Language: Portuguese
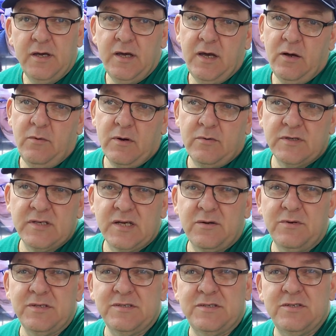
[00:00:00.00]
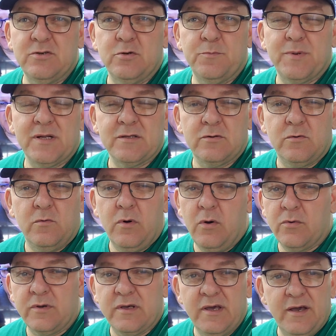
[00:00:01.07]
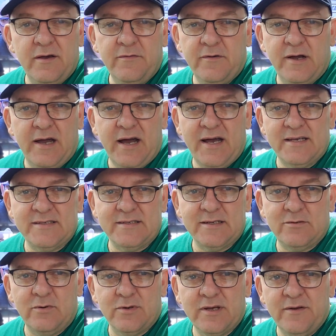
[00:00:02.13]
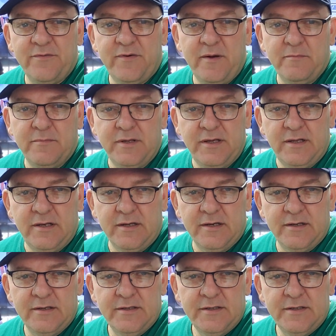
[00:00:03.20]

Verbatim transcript: é uma coisa que eu indico para qualquer casa, qualquer família.